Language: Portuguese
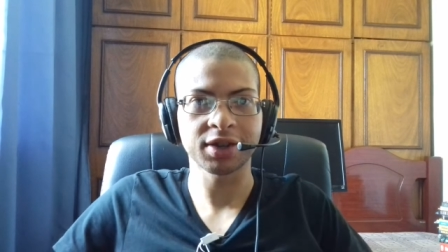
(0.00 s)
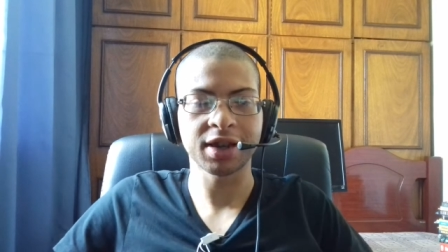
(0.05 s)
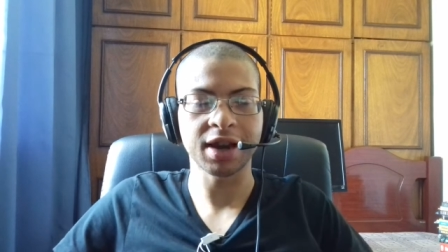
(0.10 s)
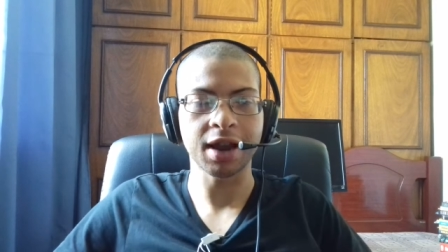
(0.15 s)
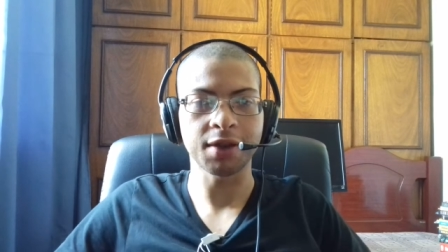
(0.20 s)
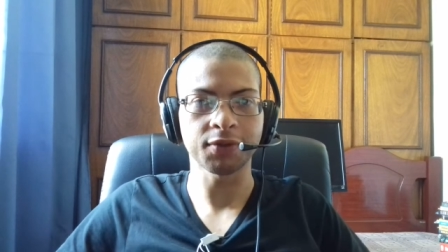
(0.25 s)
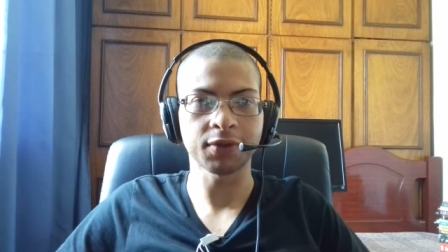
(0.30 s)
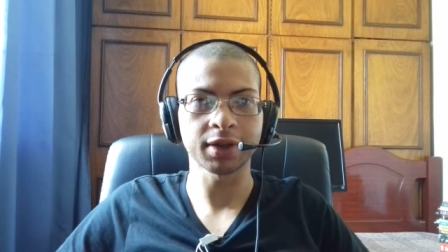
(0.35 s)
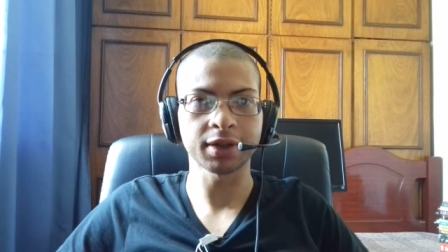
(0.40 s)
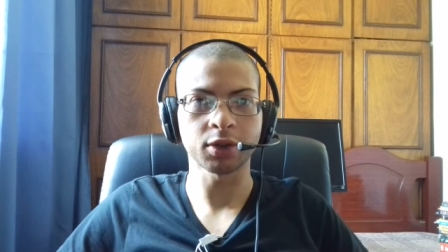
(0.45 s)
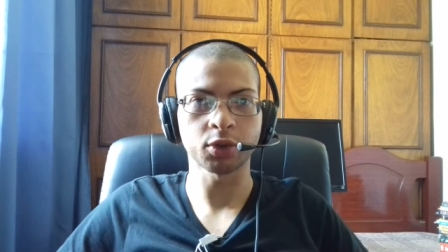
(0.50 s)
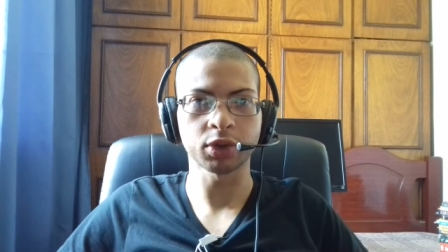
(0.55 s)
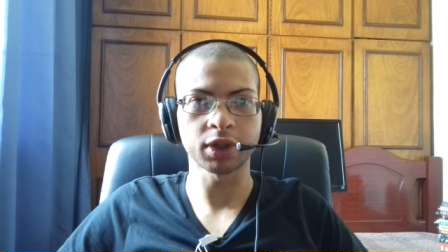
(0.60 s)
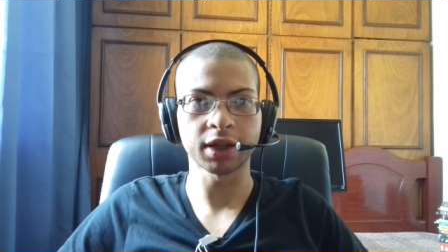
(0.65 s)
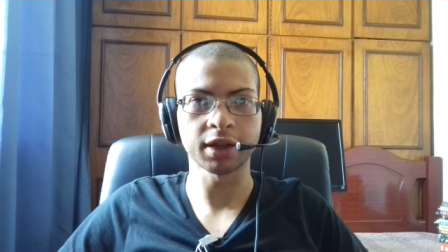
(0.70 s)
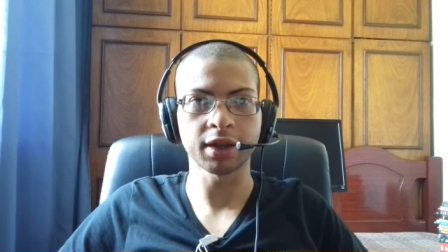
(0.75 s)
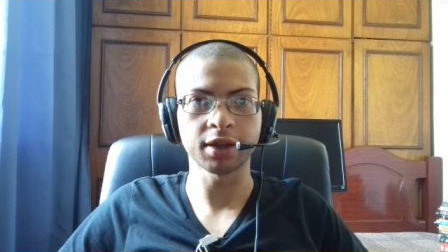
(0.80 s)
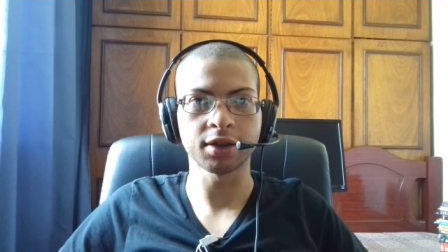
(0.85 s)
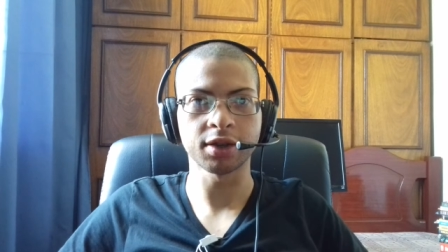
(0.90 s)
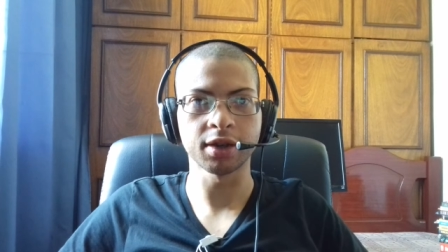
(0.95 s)
gráficas
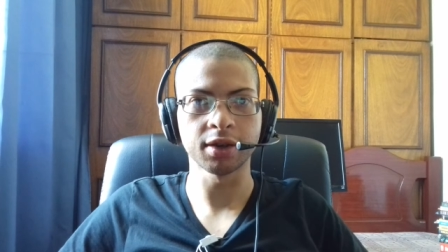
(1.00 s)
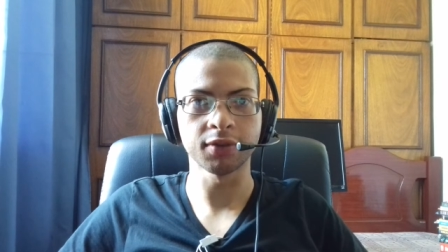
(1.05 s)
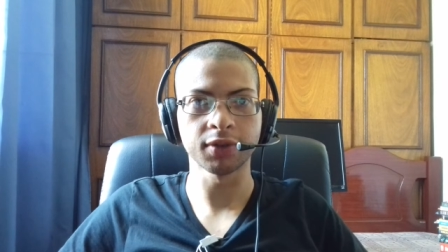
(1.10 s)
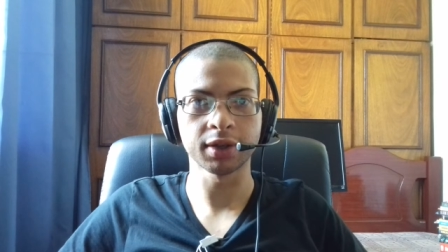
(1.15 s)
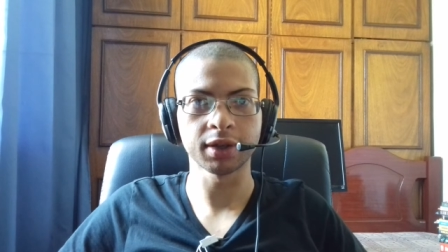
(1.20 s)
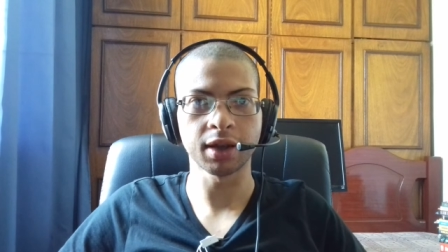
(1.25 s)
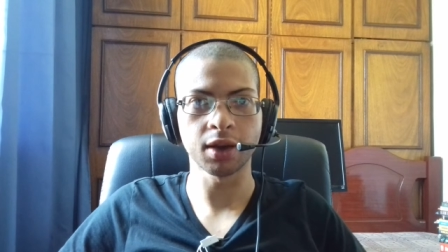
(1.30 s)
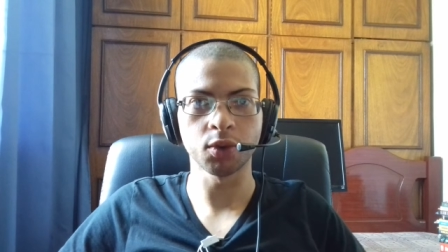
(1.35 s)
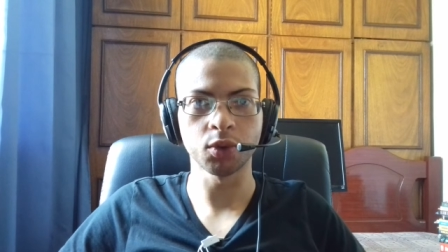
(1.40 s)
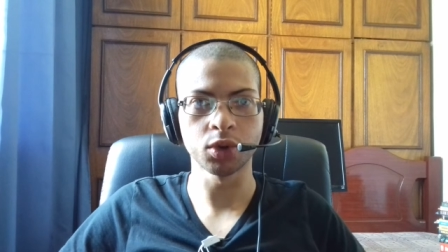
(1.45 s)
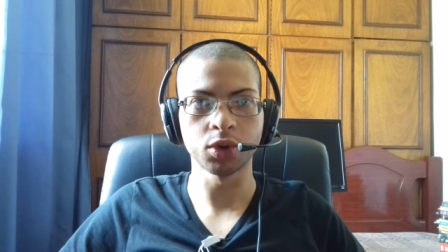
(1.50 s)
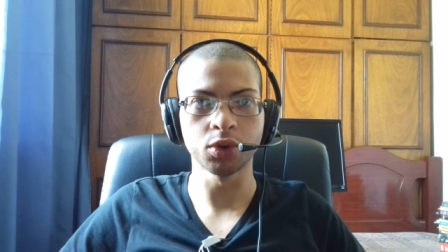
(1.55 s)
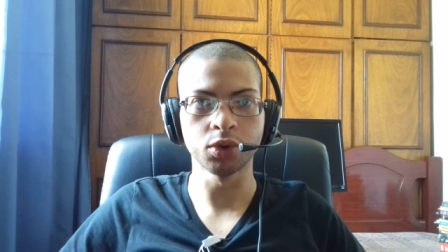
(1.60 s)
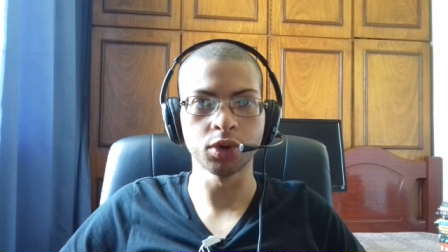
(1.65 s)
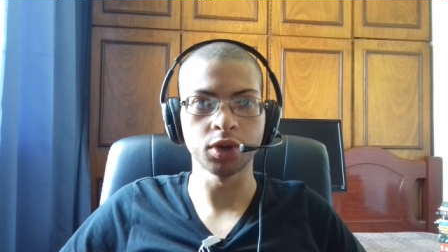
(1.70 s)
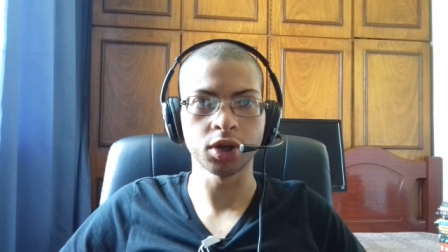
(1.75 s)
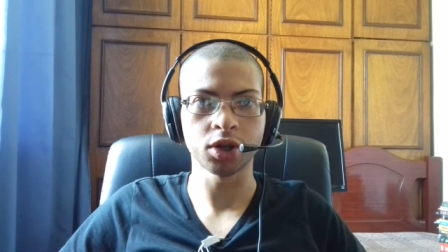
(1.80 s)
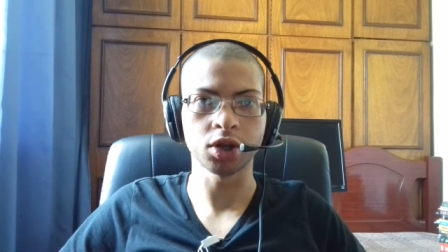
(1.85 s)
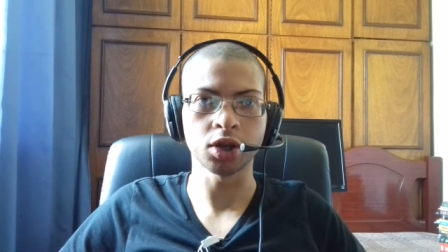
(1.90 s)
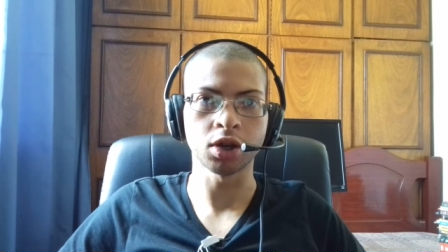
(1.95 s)
alternativas ao
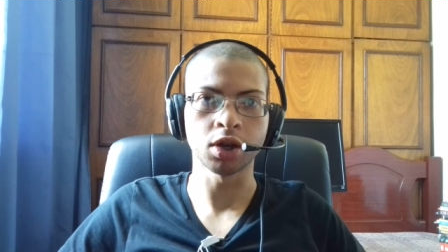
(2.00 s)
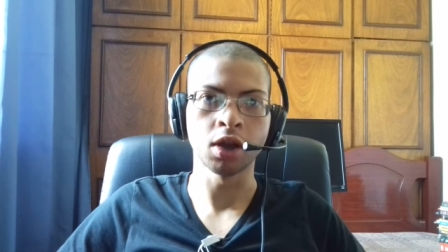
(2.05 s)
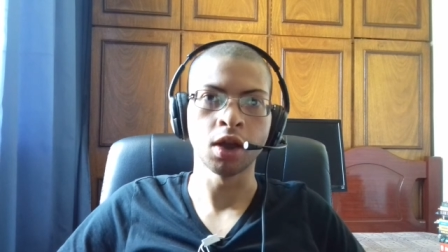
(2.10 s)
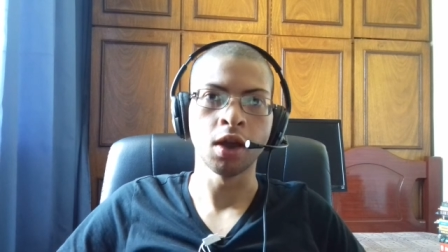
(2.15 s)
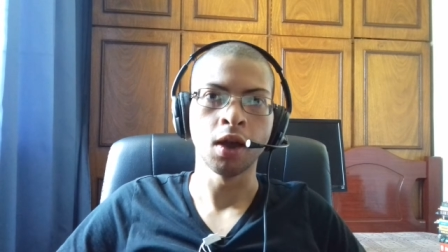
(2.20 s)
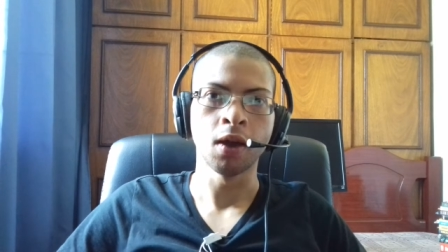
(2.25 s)
Unity,